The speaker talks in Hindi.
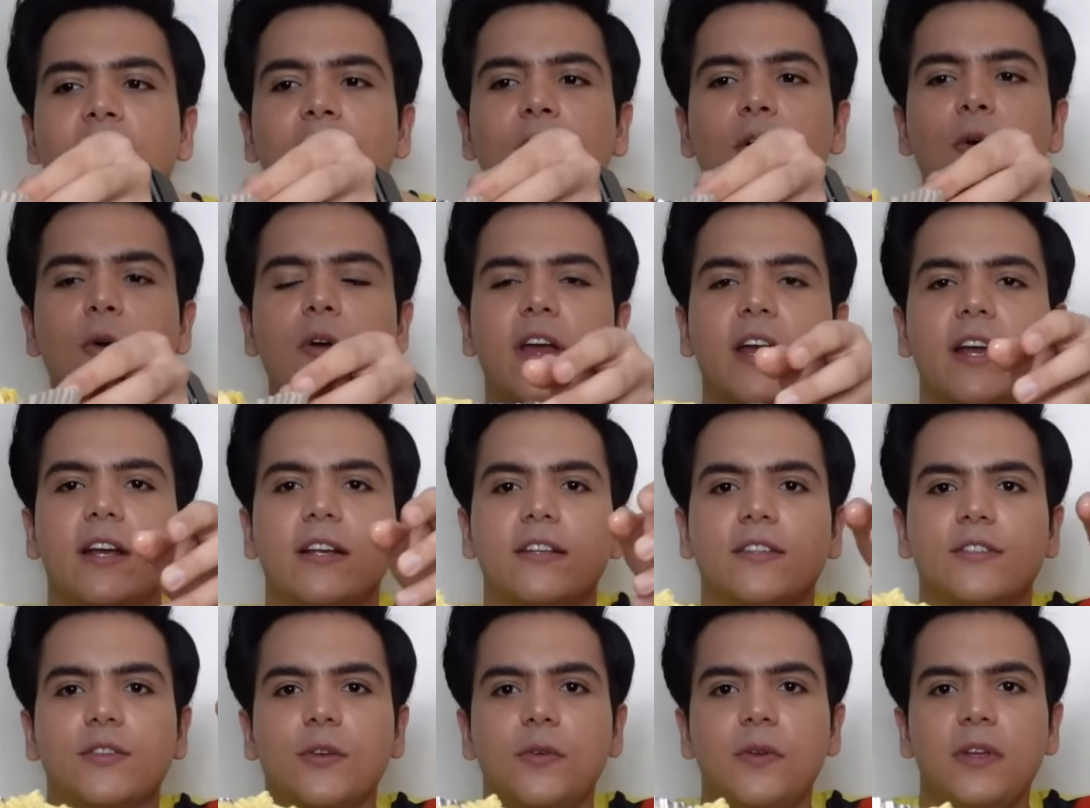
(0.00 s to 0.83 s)
ओके
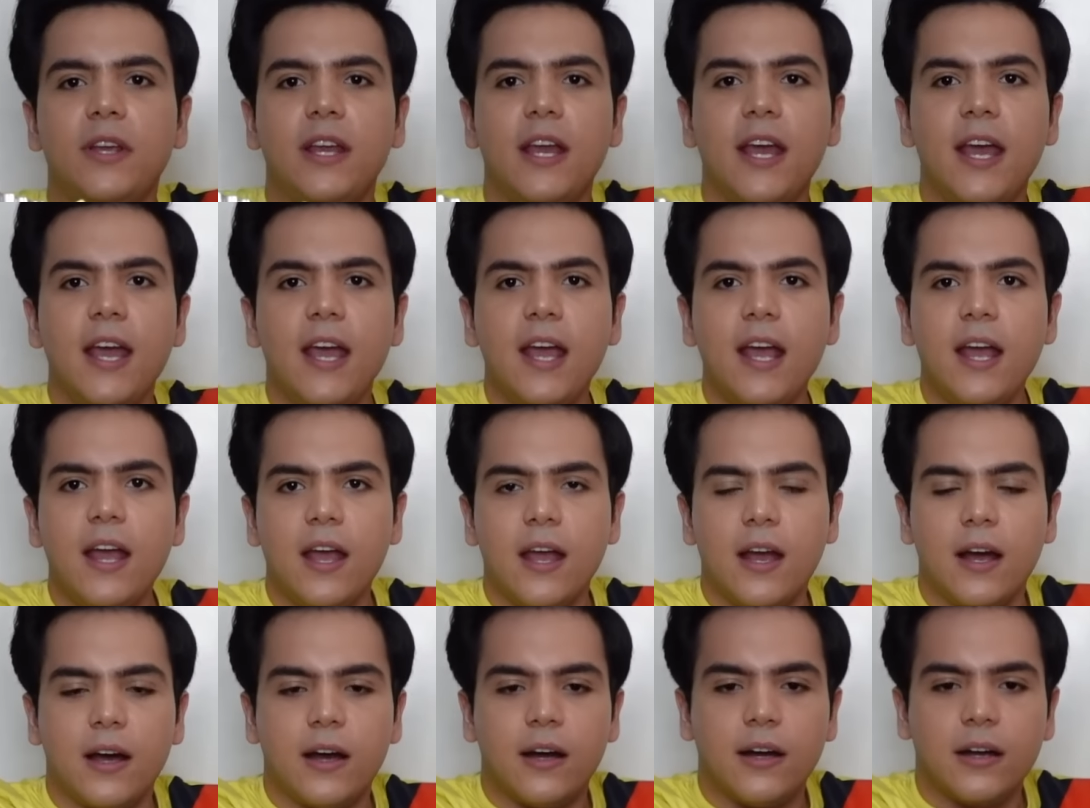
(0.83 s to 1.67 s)
okay, सो so ये
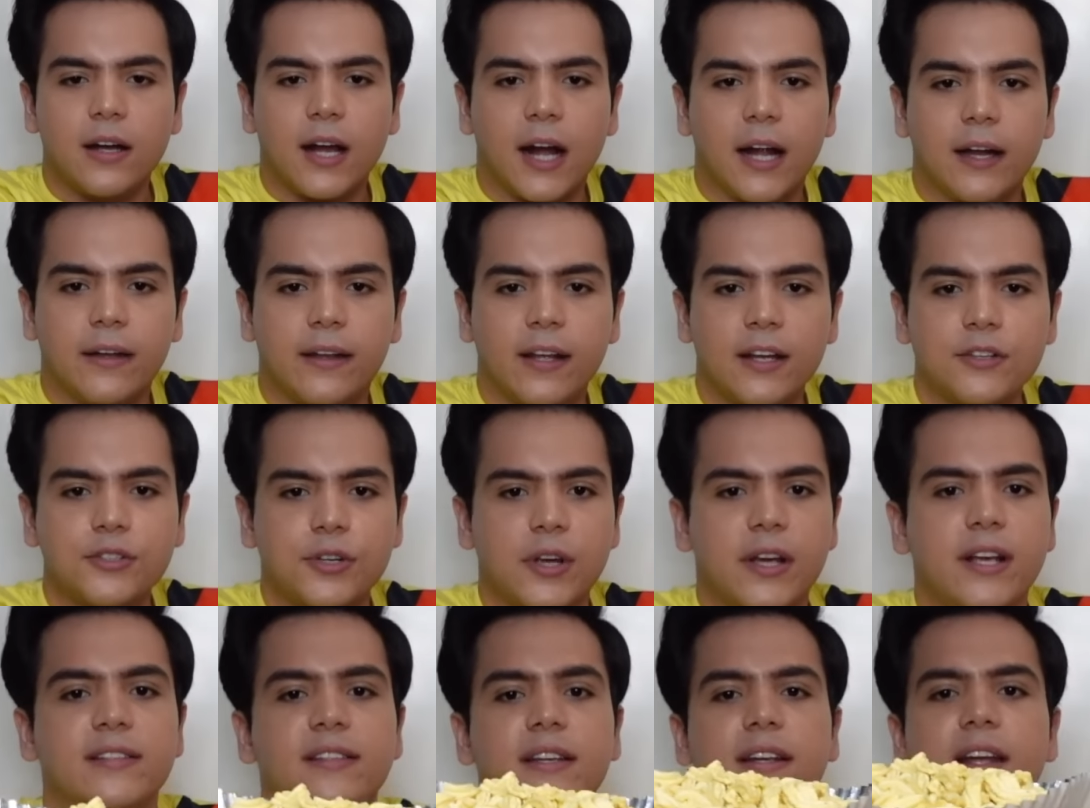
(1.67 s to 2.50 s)
uh, गाठिया जो
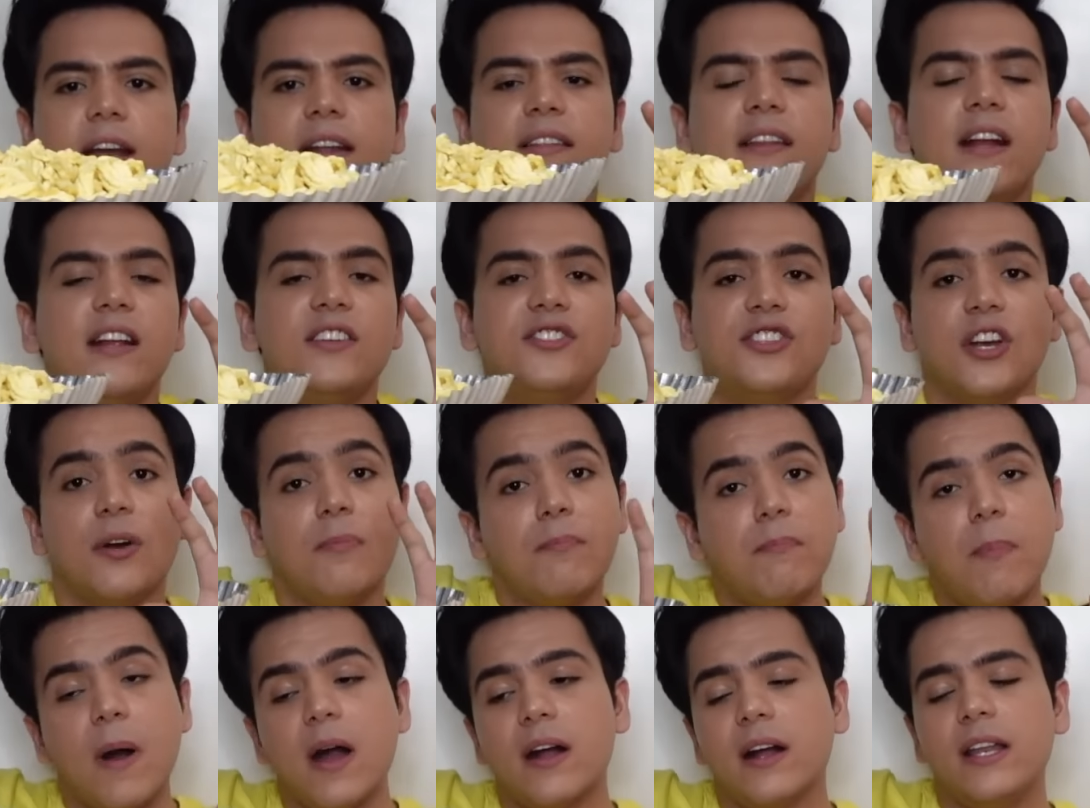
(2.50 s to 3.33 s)
है इसे कहते हैं
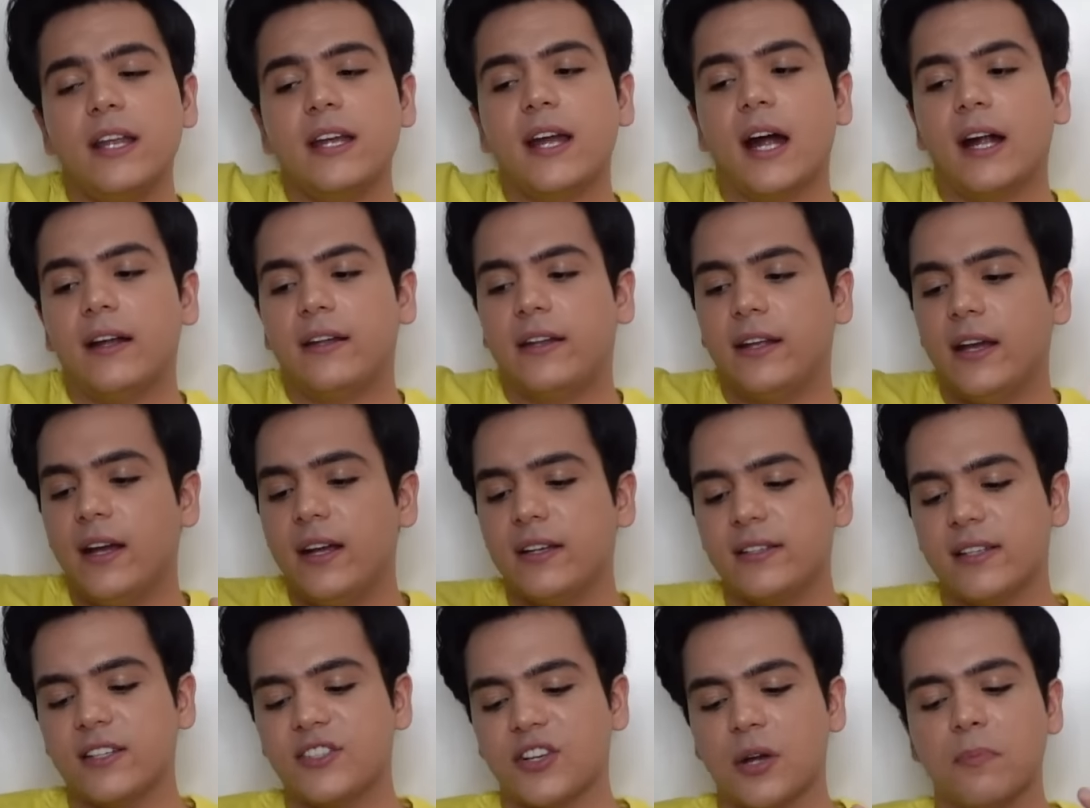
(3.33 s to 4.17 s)
चंपाकली गाठिया
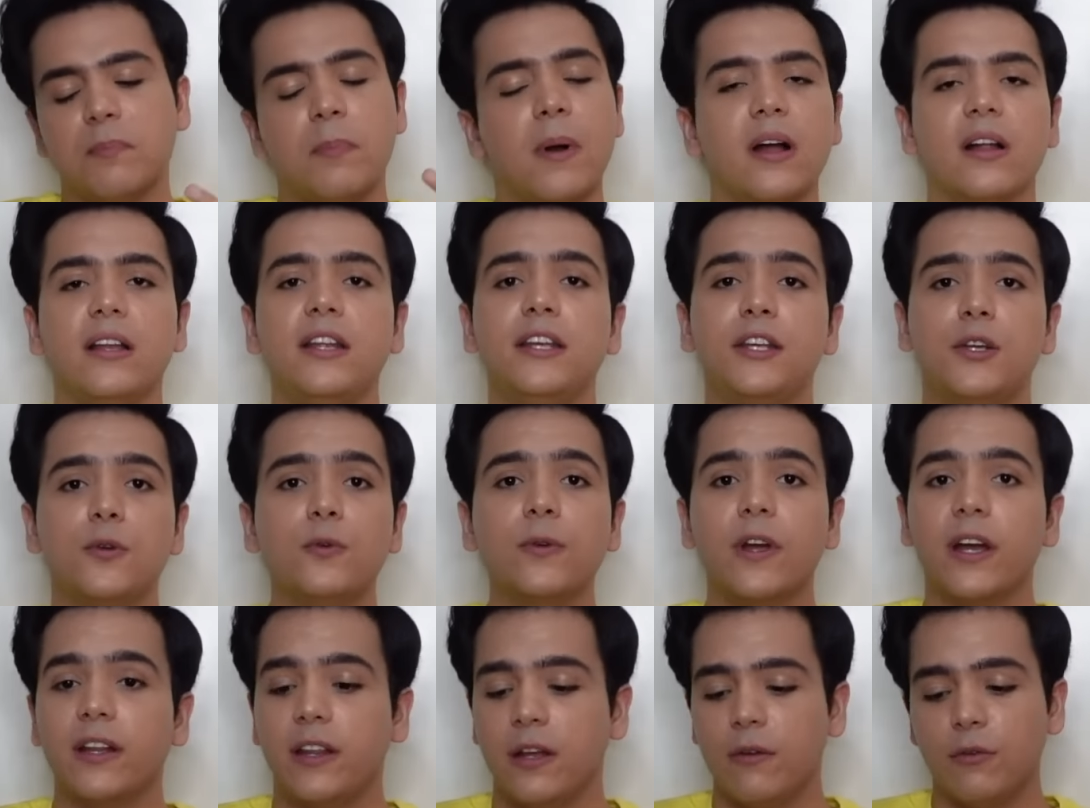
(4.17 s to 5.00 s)
इसे चंपाकली
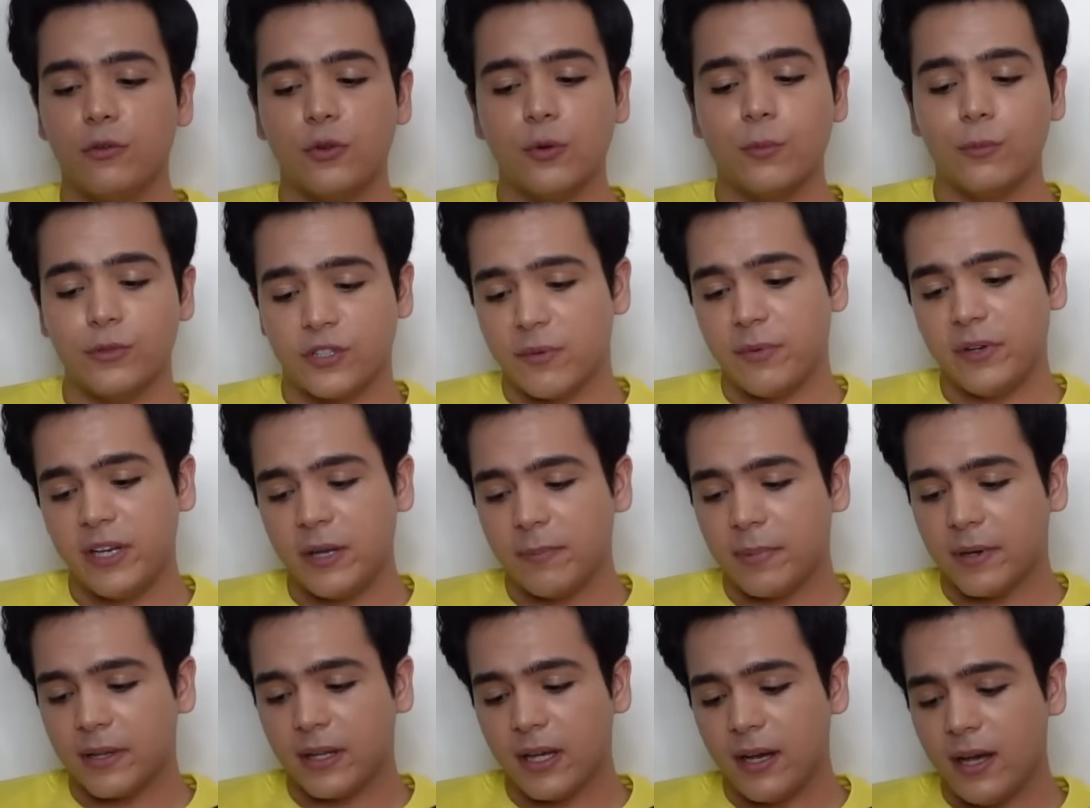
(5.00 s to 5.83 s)
क्यों कहते हैं वो तो मुझे भी
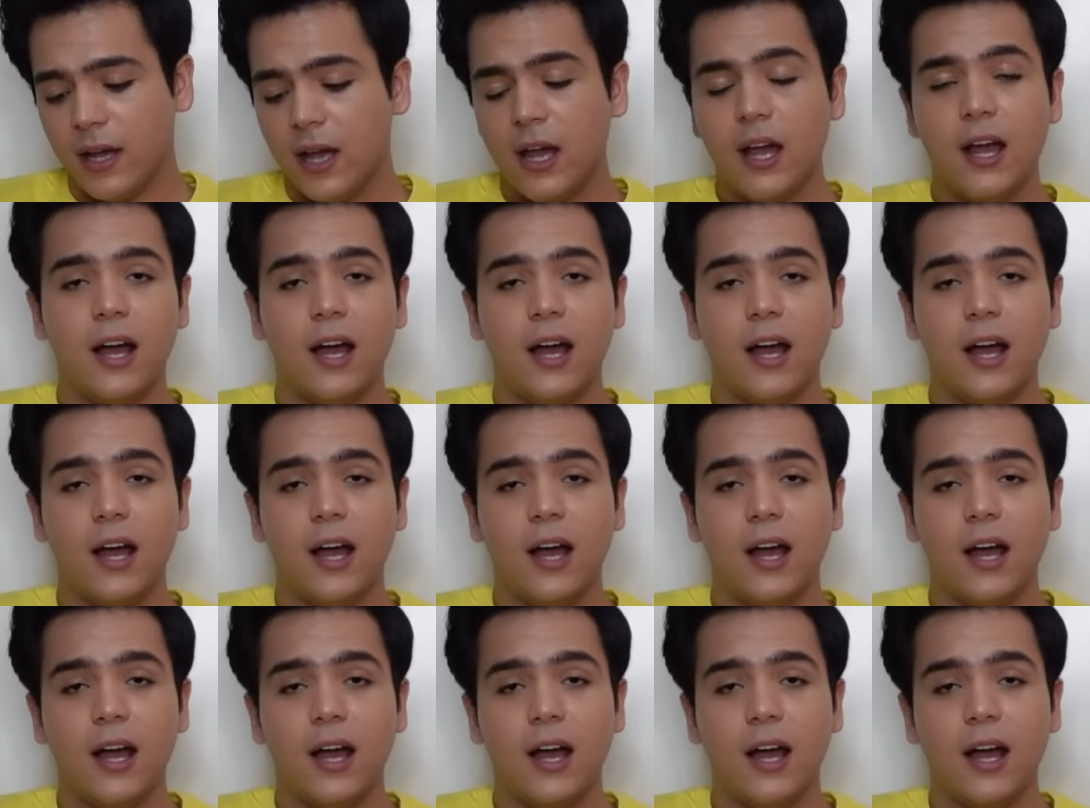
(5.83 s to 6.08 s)
नहीं पता